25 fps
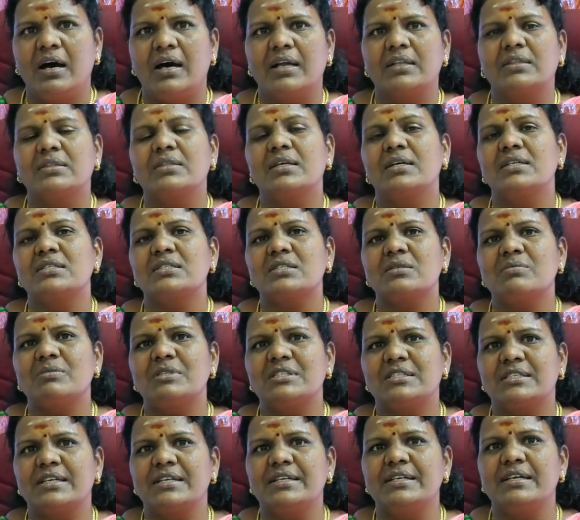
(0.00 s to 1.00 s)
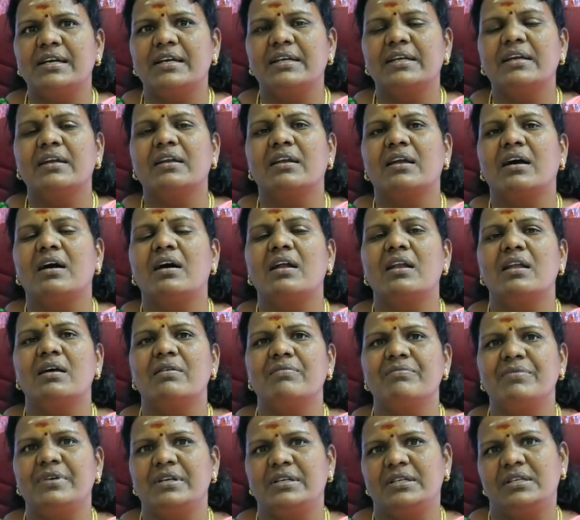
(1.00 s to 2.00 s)
அர்த்தாஷ்டம சனி ஆகிய
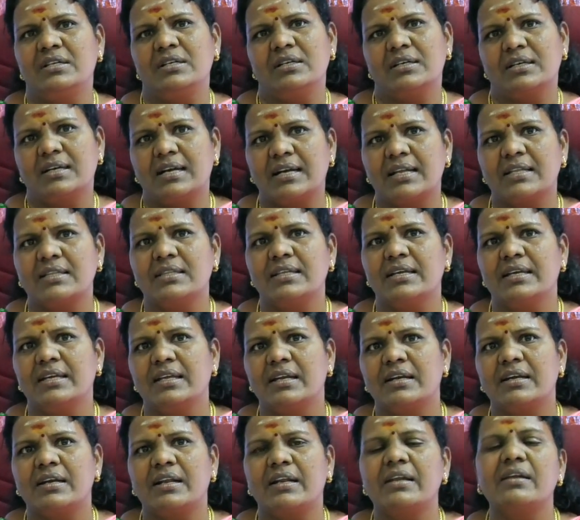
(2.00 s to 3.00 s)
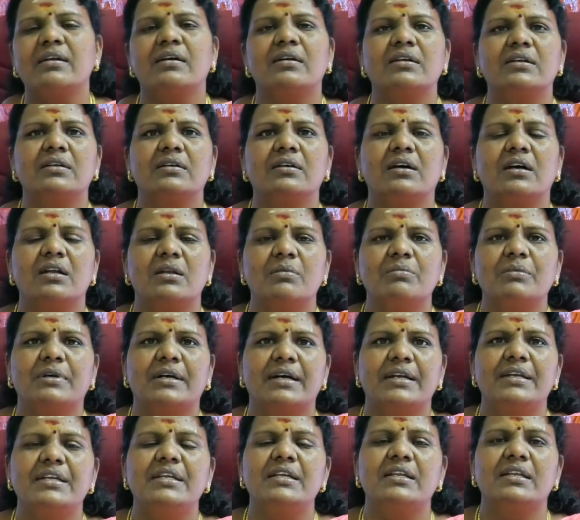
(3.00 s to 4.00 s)
நாலாம் வீட்டில் கடந்த இரண்டரை ஆண்டு காலம்
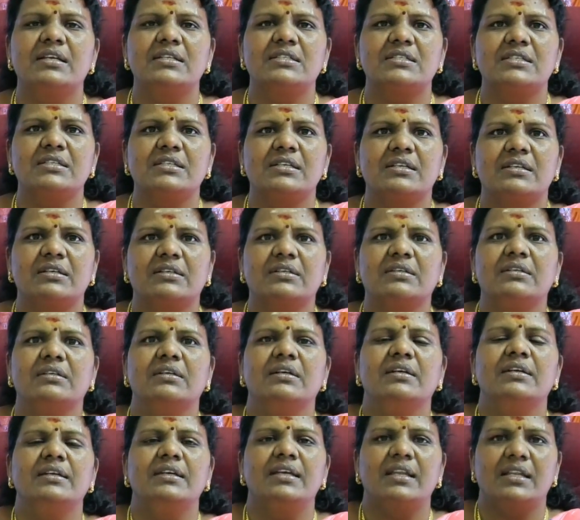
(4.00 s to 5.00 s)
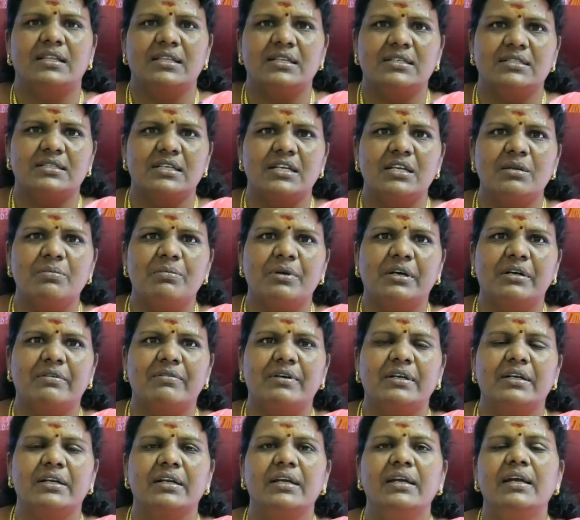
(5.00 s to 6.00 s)
கன்னி ராசினருக்கு இருந்த சனி
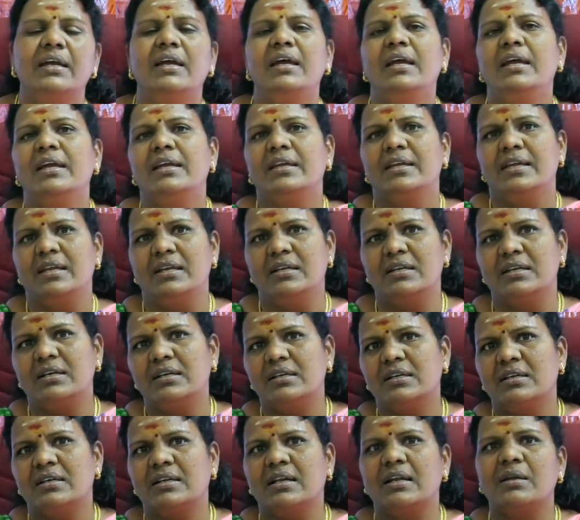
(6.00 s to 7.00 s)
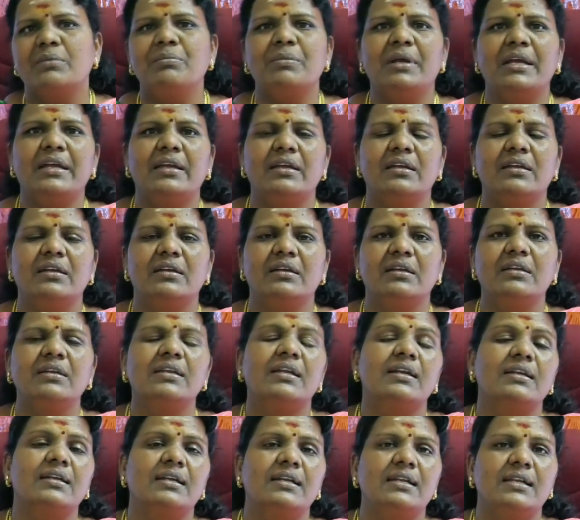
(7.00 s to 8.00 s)
பகவான் என்னென்ன நன்மை
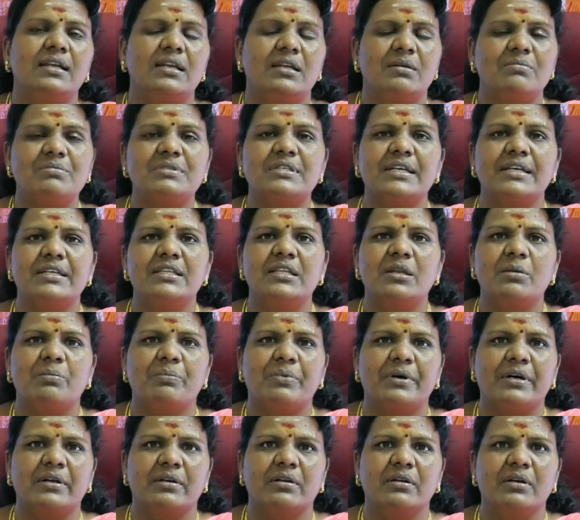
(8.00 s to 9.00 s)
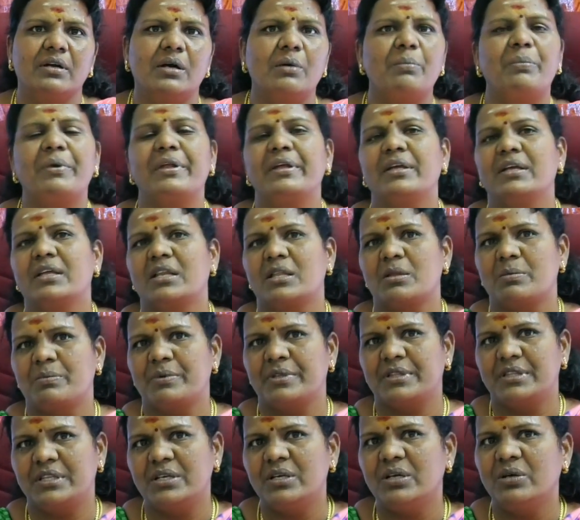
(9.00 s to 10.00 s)
இன்னல்கள் எல்லாம் செய்திருப்பார் அப்படிங்கிறத
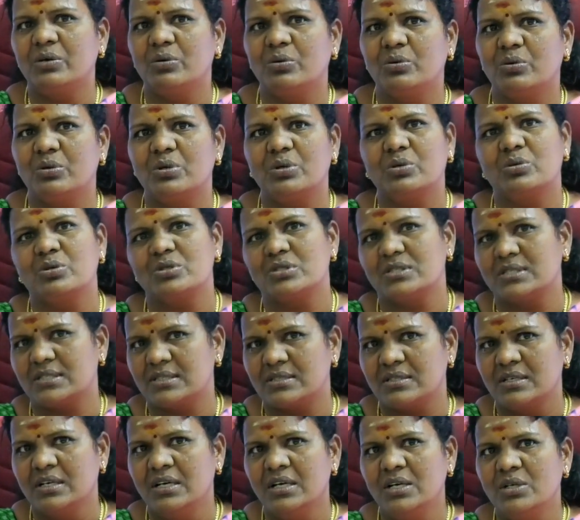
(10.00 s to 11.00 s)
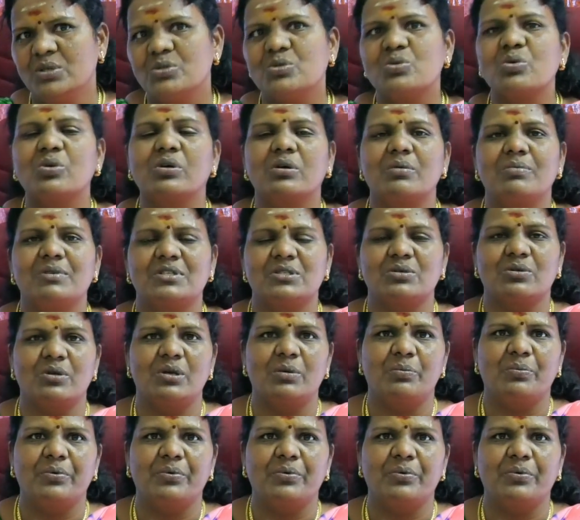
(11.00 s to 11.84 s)
பற்றி உங்களுக்கு கொஞ்சம் சுருக்கமாக சொல்ல